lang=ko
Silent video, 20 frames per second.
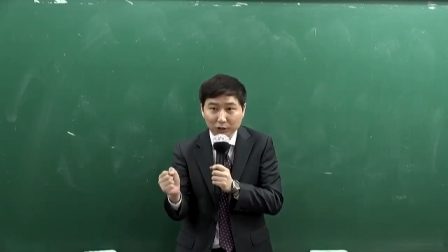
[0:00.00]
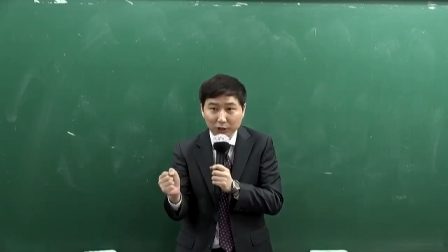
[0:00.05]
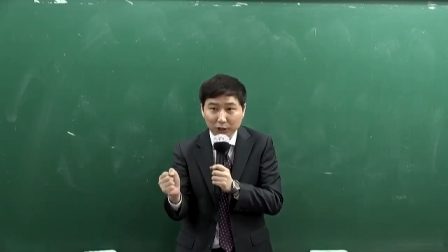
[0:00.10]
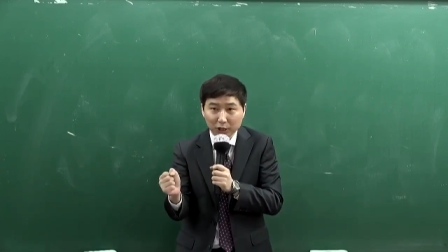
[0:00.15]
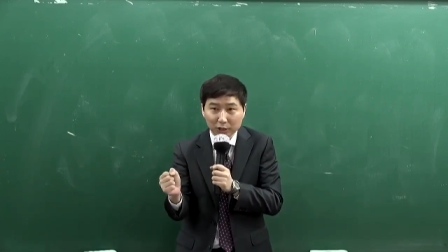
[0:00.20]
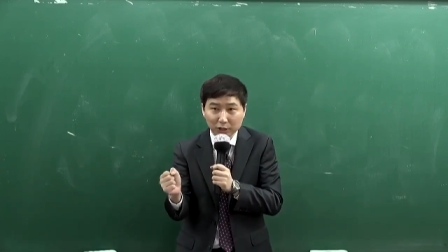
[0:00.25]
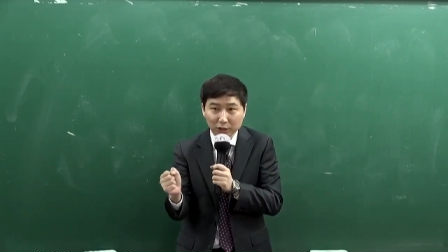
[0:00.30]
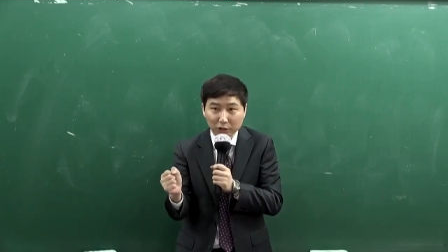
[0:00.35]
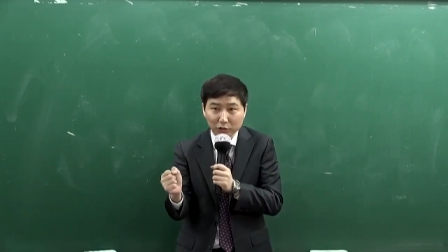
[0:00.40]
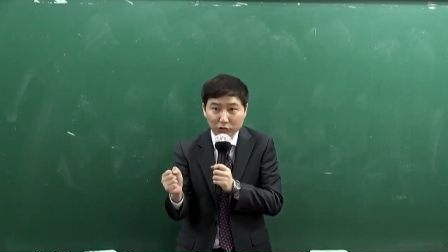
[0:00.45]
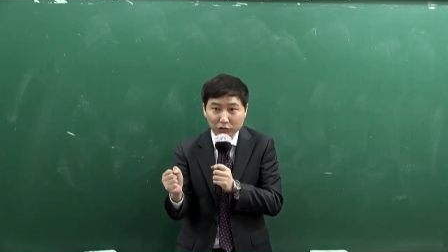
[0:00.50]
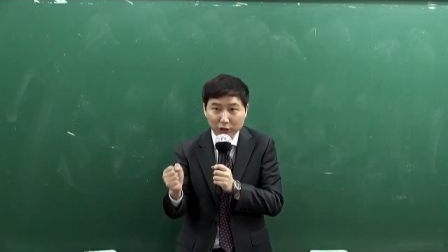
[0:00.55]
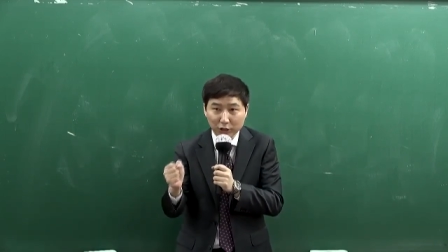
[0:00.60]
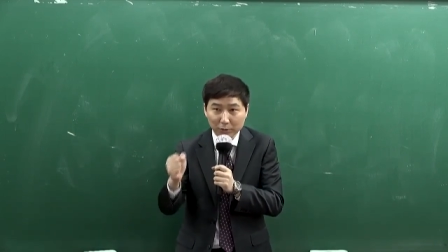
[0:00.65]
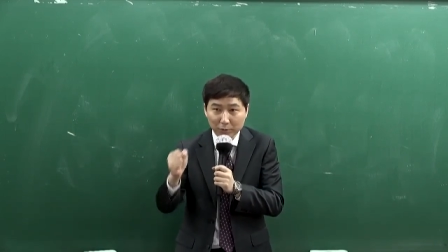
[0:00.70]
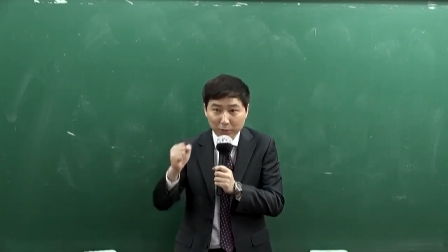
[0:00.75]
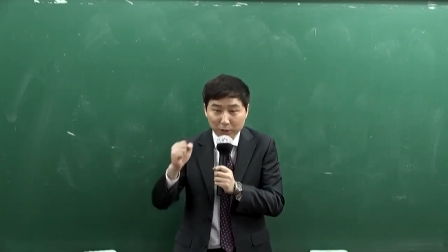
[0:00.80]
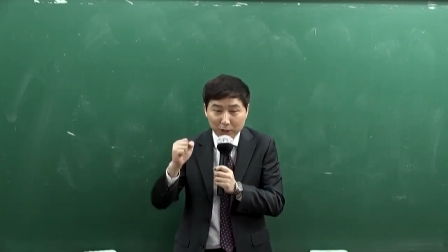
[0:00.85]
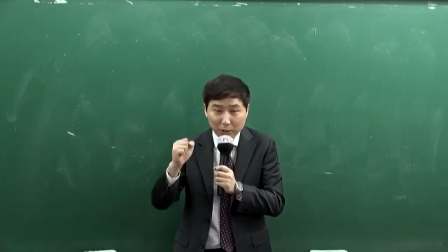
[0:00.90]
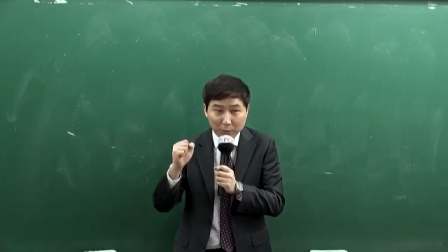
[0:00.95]
그러니까 그
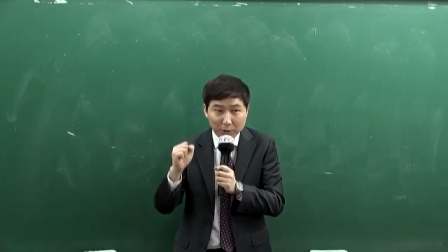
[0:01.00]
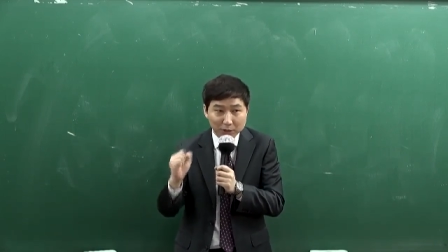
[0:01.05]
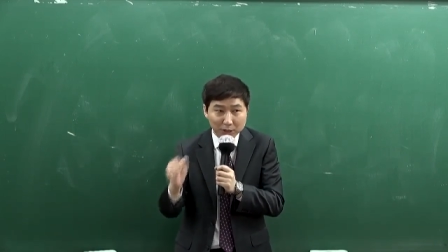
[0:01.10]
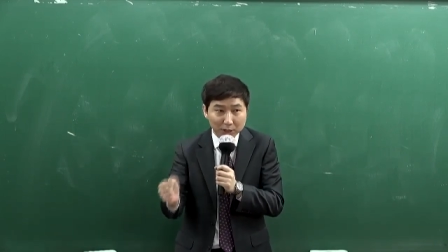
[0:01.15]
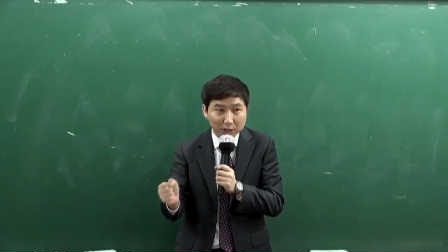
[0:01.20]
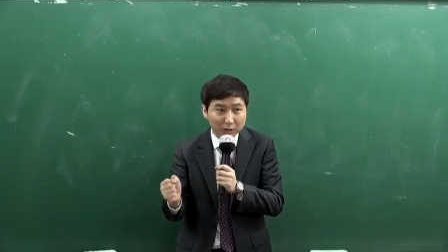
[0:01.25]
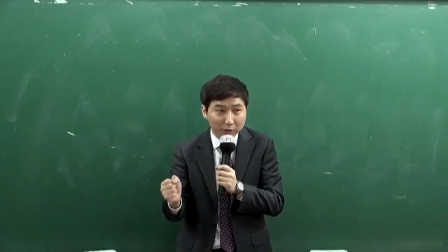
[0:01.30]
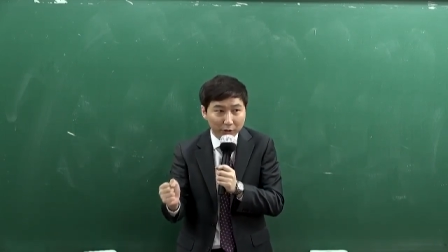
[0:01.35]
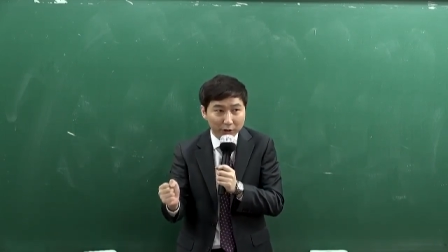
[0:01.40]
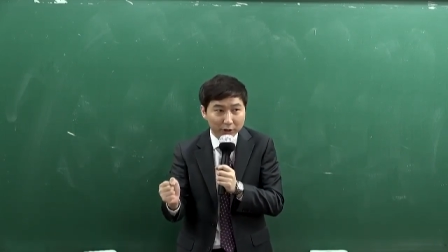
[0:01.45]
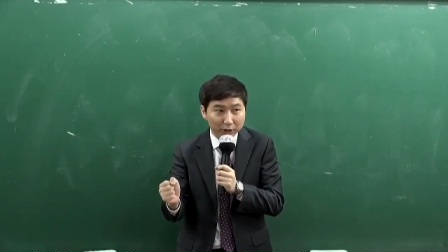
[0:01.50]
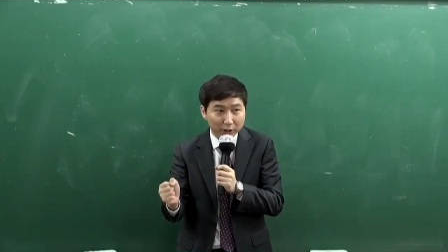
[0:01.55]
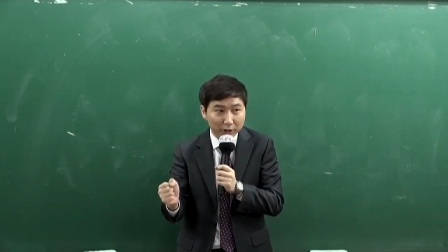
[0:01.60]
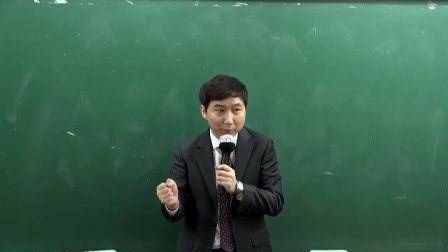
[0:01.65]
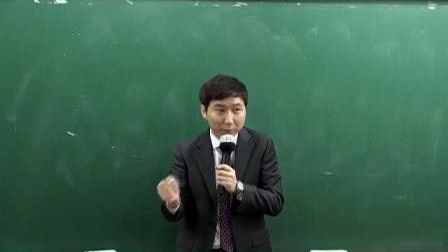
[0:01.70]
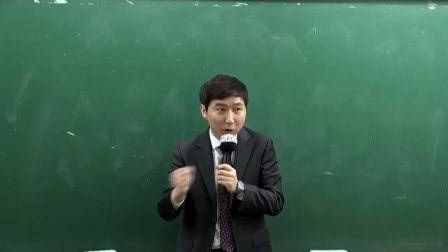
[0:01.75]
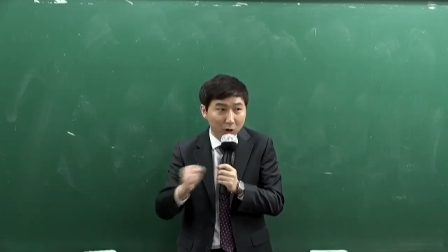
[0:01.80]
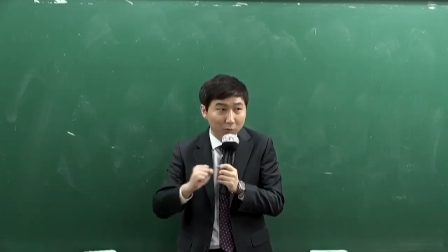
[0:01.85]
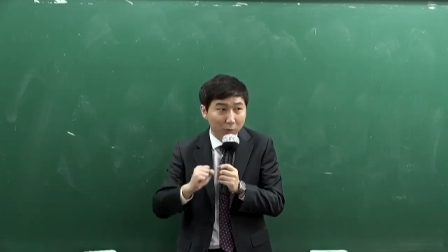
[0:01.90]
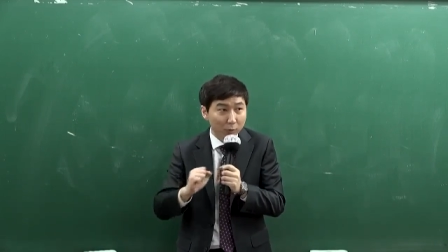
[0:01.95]
이후에 폐쇄를
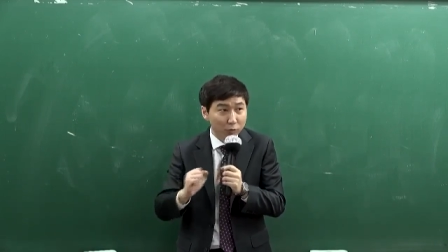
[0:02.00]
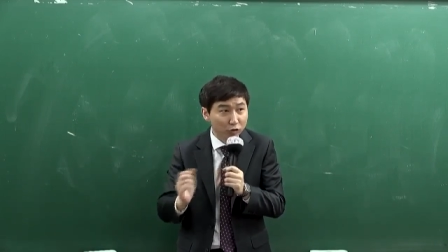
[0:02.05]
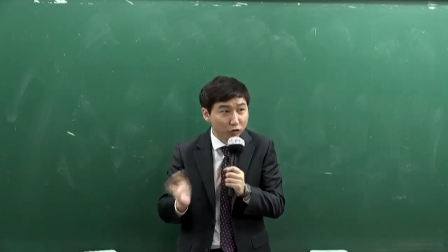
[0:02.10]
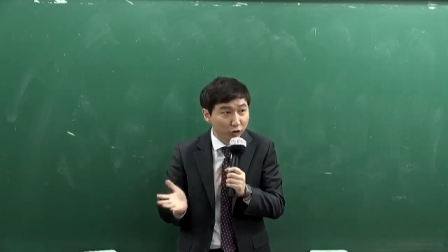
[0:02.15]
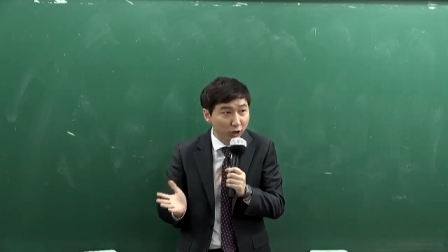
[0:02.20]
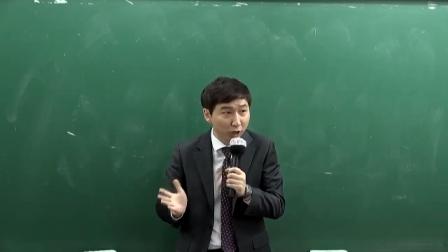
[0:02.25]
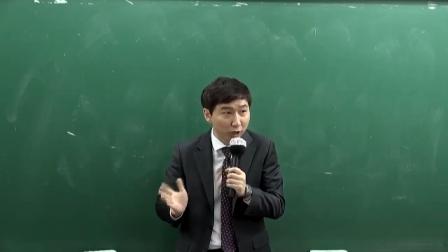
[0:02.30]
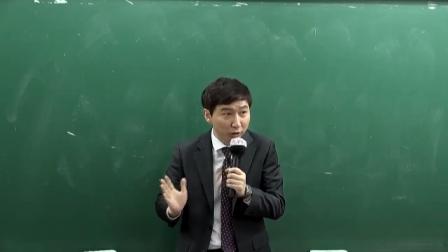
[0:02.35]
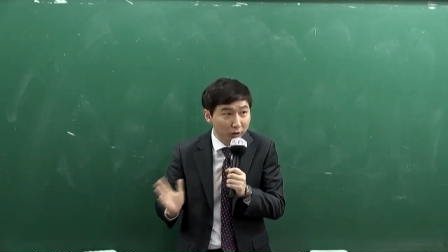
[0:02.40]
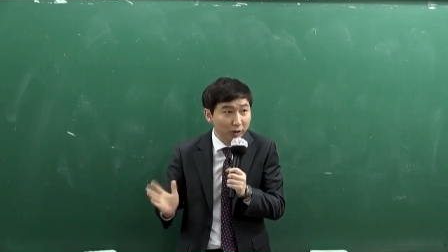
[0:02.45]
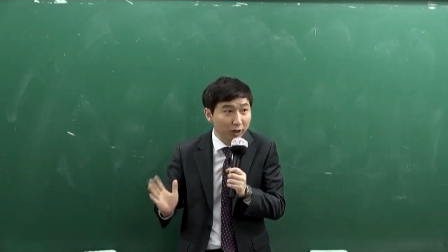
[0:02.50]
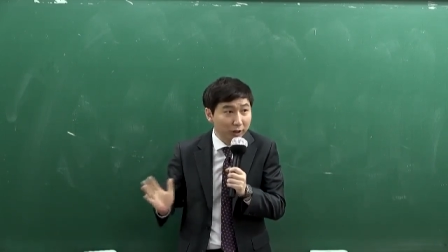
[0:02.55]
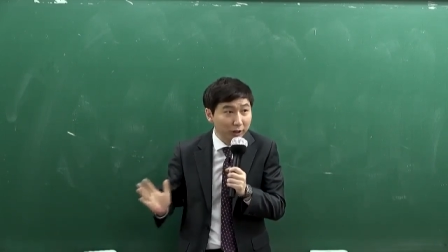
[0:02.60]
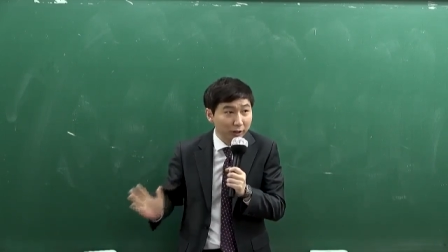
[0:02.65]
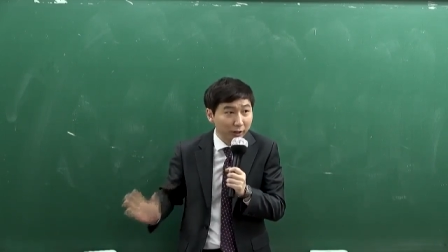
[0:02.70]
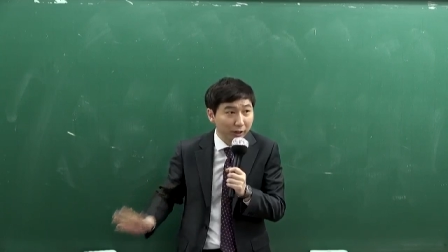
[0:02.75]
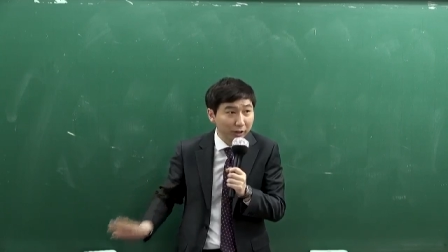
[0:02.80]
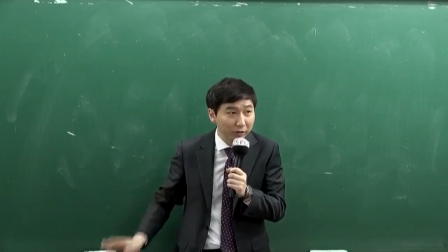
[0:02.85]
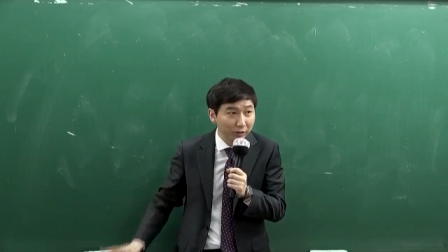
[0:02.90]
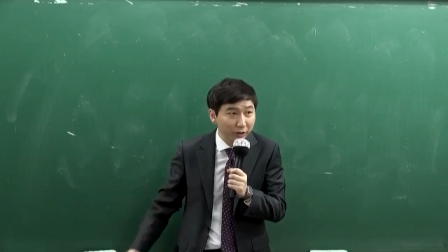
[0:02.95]
들어가니까 파업 멈출게 이렇게
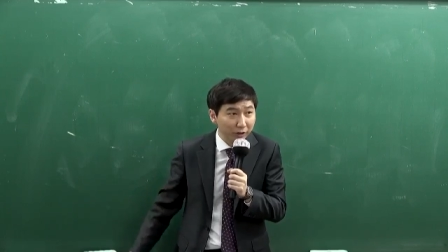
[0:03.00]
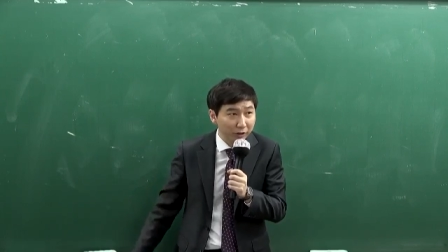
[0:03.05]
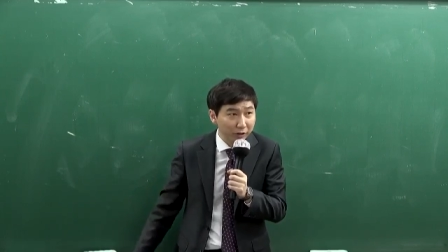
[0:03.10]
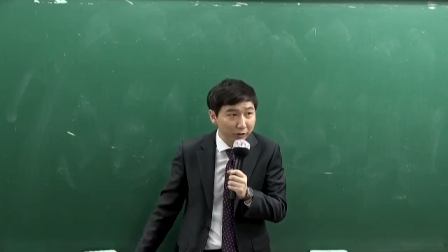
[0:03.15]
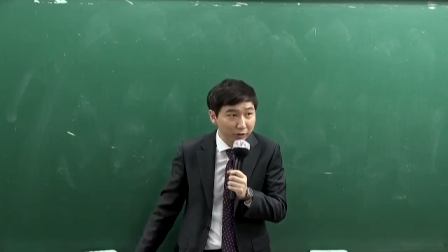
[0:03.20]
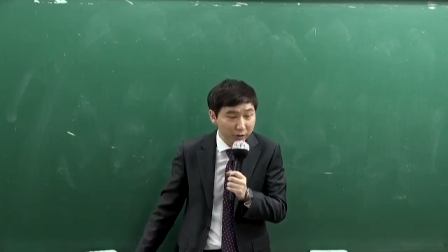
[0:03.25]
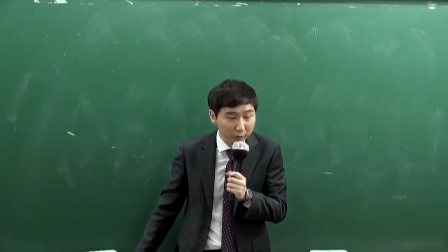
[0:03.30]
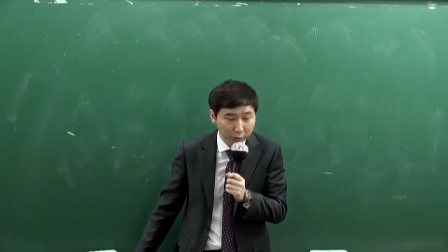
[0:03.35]
얘기를 하는 거예요.